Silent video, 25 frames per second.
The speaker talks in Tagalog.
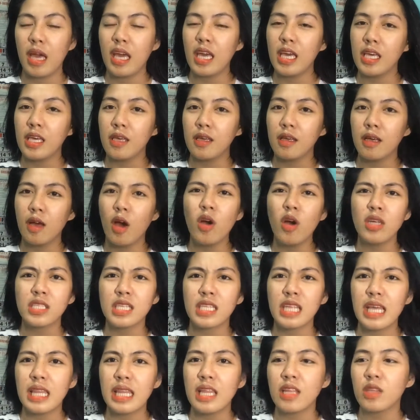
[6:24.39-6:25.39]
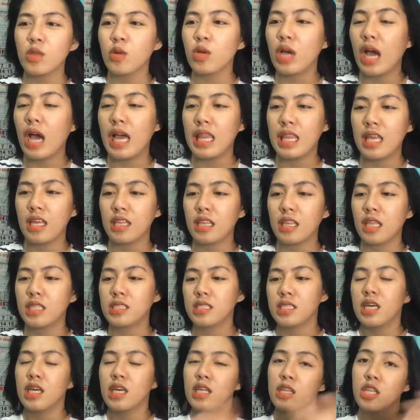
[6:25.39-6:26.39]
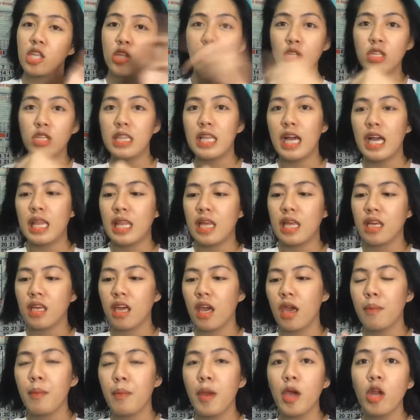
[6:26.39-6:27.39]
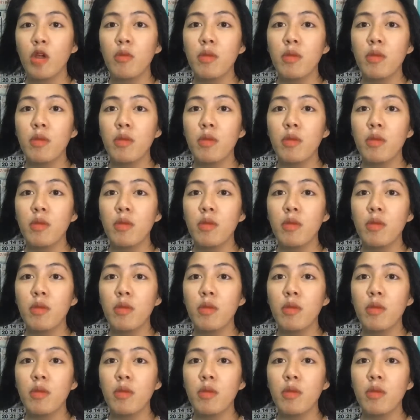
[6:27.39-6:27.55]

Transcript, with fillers: Ay, oh, sa Thailand to galing. Tapos dito nilalagay.